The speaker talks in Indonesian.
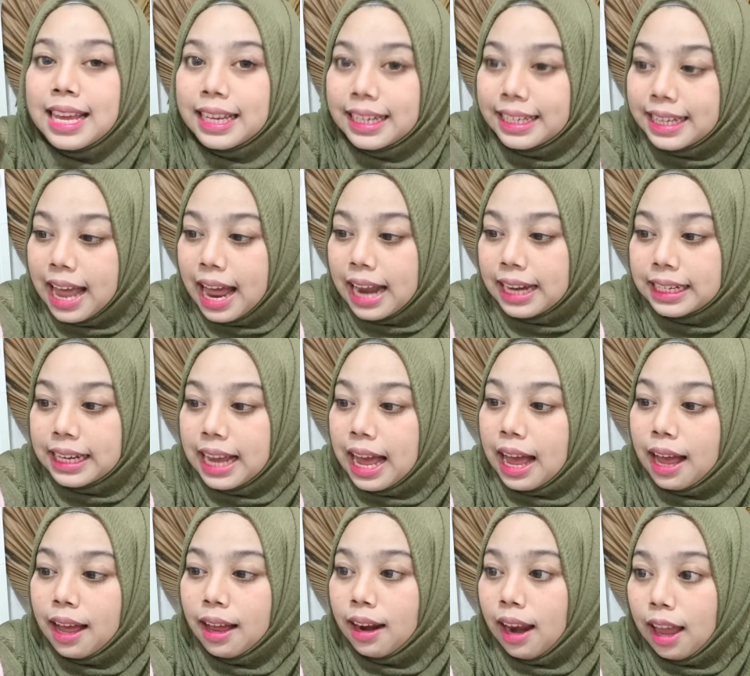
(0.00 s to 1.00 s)
dan
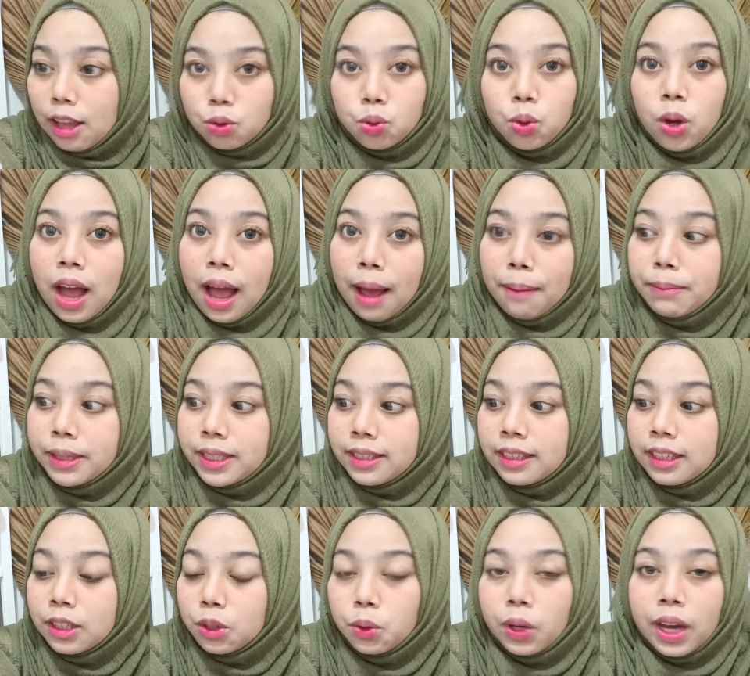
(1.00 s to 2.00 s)
nggak langsung habis
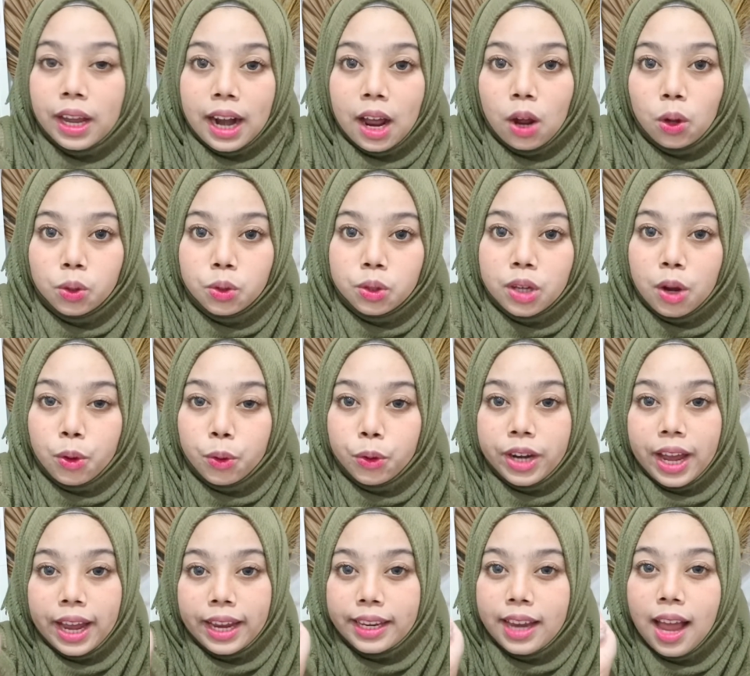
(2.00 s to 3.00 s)
gitu karena aku juga
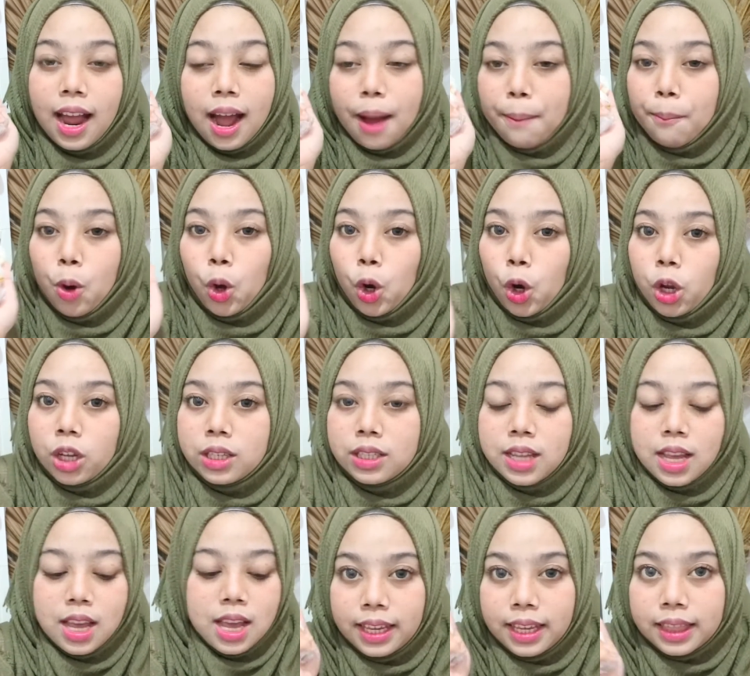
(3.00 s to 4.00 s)
gunainnya nggak boros
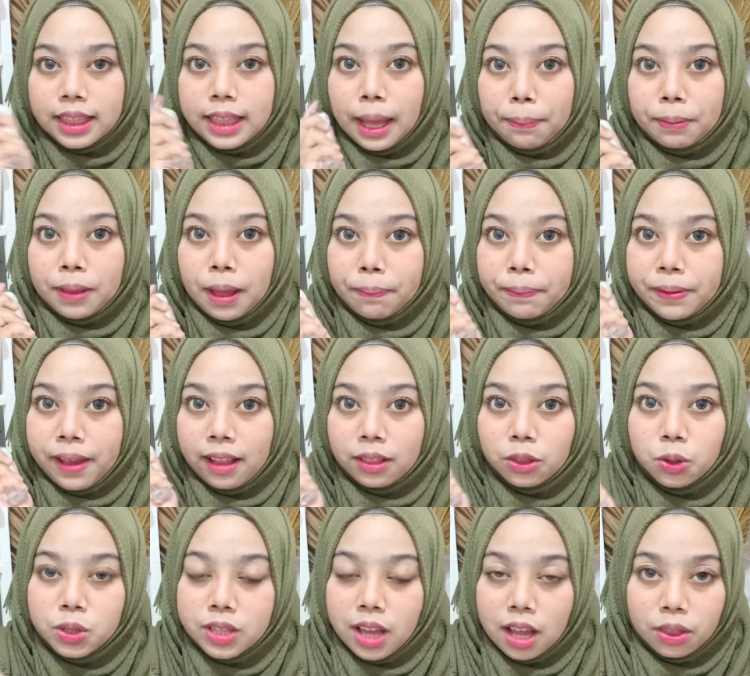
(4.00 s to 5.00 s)
di tap tap
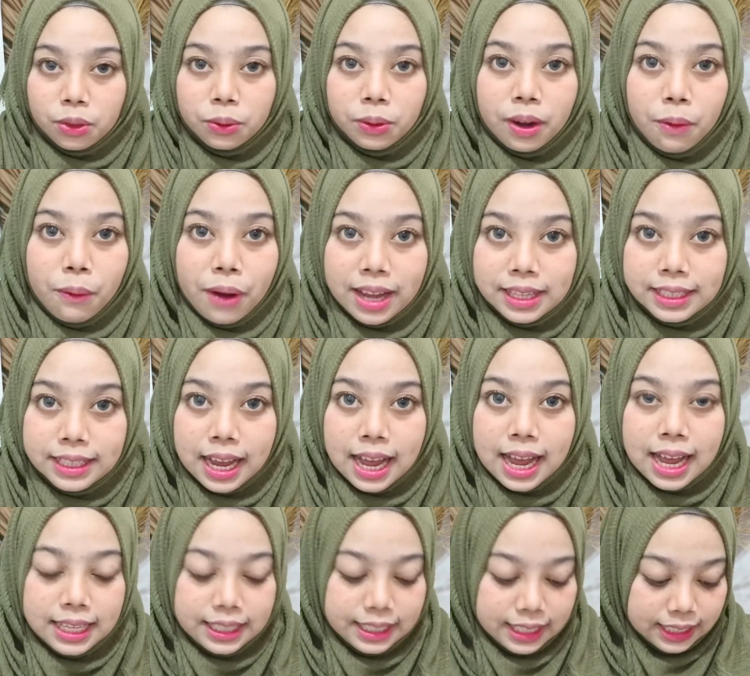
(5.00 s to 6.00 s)
satu-satu ke
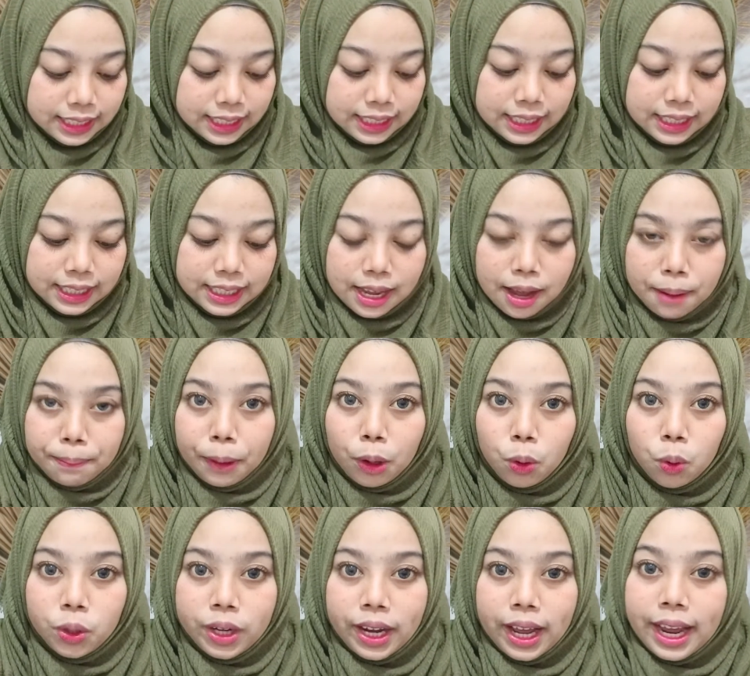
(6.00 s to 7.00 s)
wajah aja jadi dia
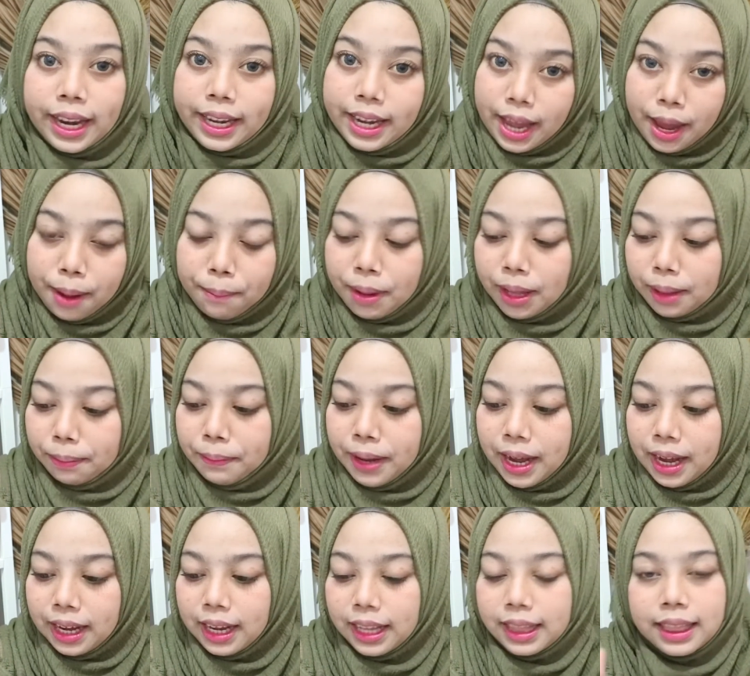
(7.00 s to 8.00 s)
penggunaannya hemat
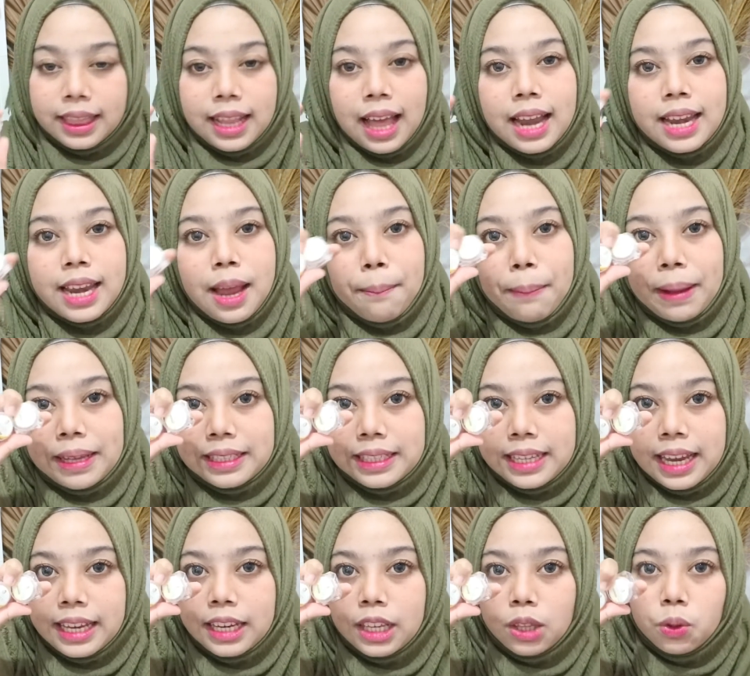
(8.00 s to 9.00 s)
banget dan yang
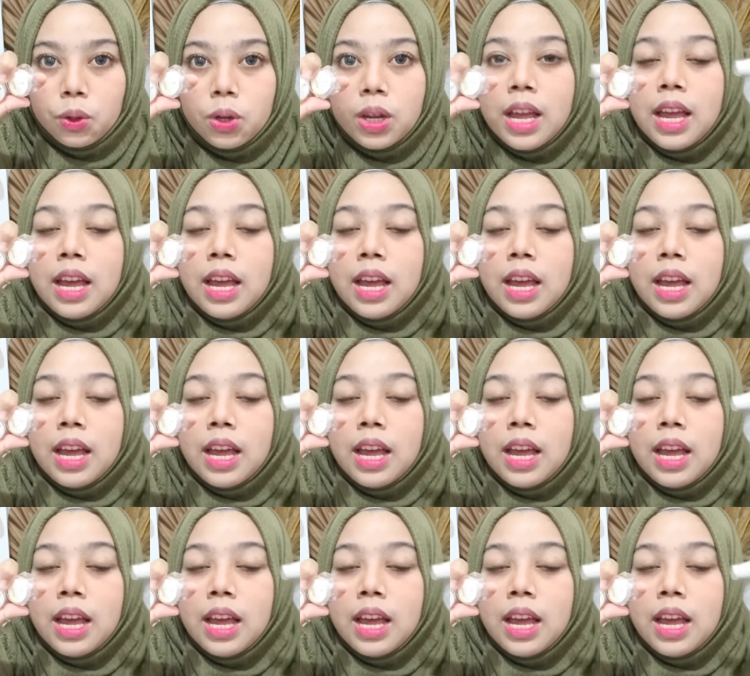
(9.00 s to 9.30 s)
pastinya ini tuh